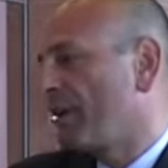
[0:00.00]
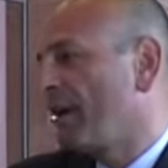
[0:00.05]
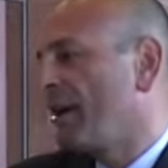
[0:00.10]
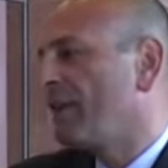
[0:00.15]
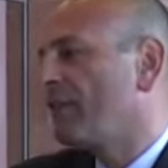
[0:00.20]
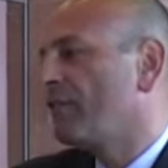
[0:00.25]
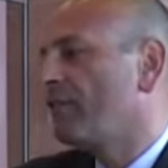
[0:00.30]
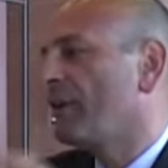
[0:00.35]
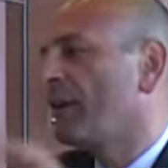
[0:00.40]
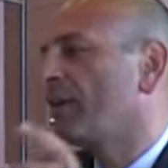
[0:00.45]

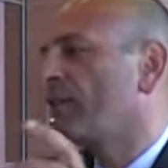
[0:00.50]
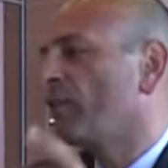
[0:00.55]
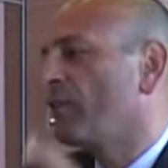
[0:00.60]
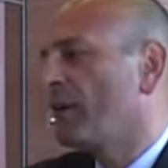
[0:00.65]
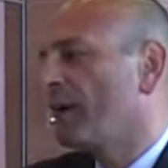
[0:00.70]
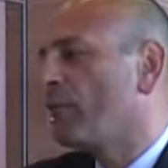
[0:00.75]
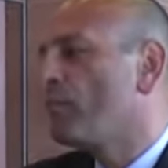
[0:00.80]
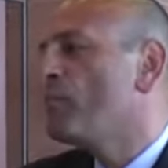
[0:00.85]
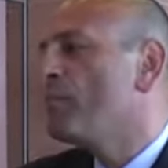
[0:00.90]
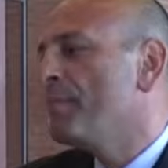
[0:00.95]
realizzato
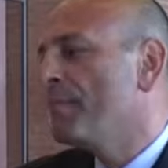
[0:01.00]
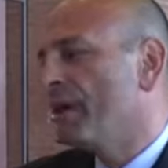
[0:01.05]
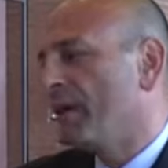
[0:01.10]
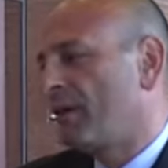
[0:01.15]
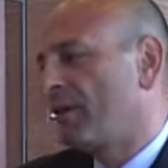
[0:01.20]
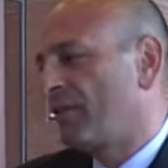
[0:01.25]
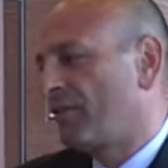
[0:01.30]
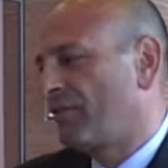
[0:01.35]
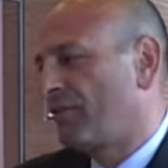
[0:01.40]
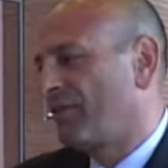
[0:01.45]
è un
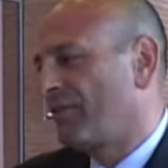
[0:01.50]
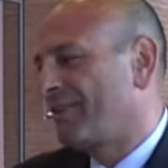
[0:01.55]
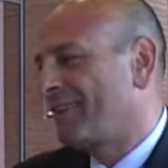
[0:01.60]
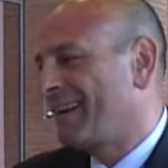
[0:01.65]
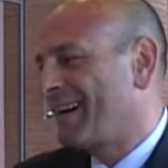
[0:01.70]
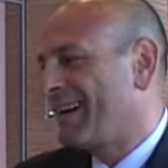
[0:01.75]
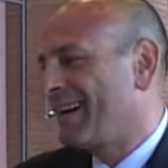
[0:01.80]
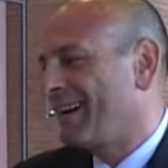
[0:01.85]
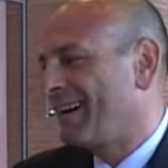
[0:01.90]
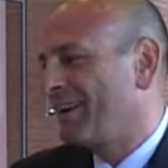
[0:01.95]
mix
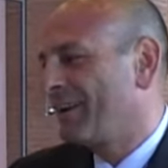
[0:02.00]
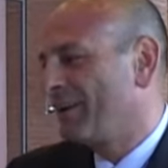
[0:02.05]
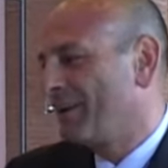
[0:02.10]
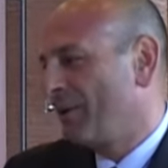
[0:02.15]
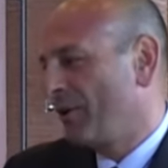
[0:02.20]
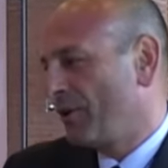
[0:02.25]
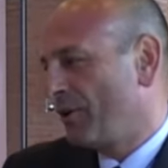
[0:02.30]
tra